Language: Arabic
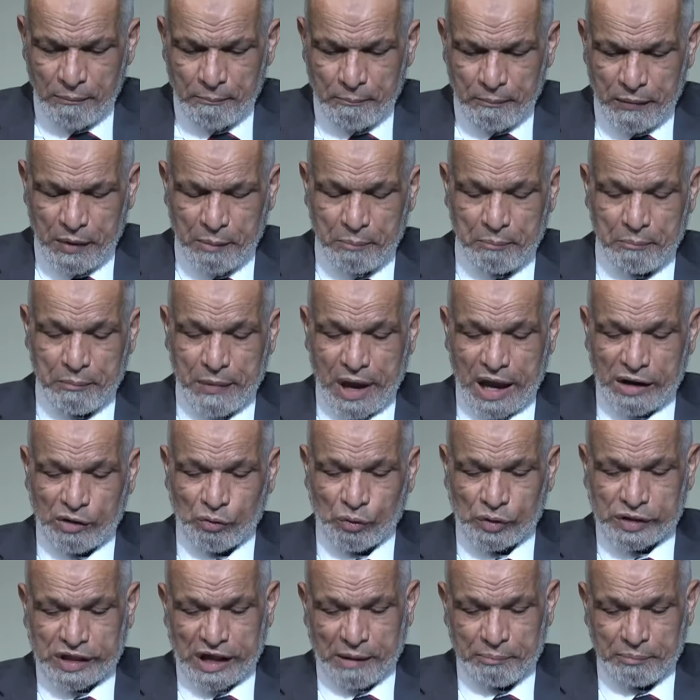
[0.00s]
مما
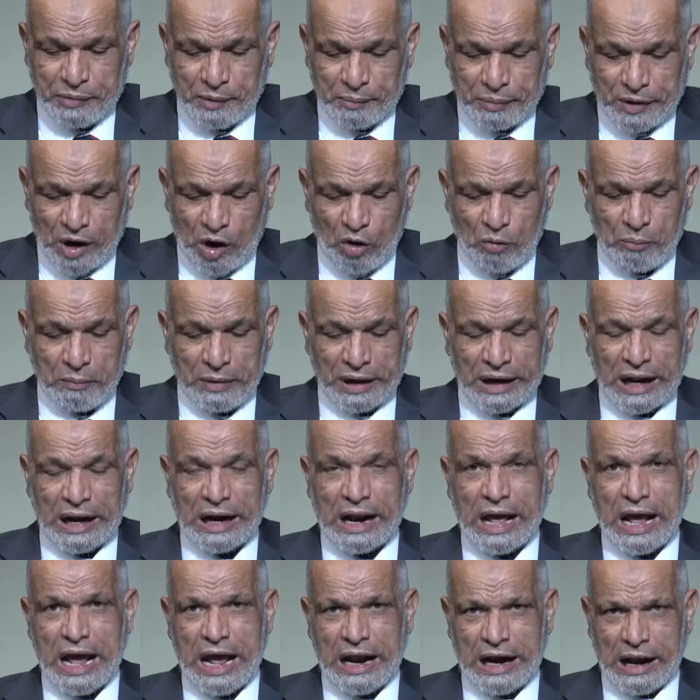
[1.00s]
يسبب لهم من
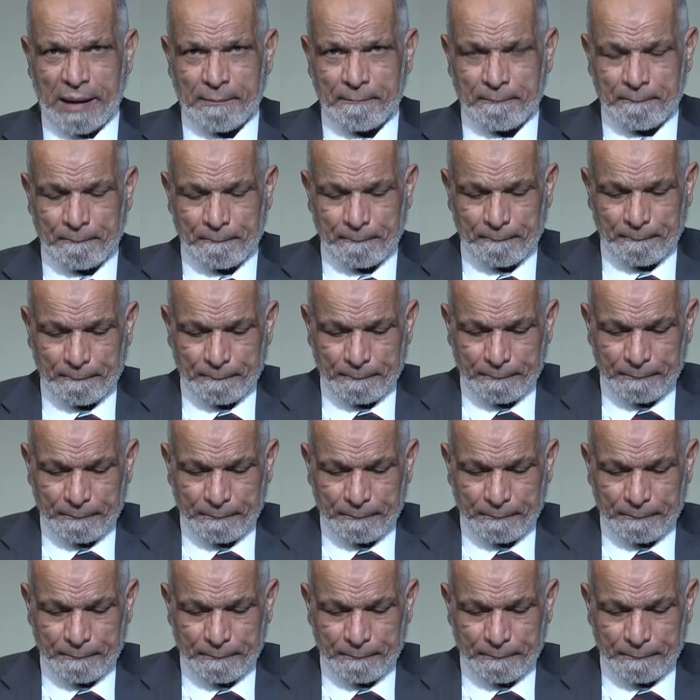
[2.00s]
الالم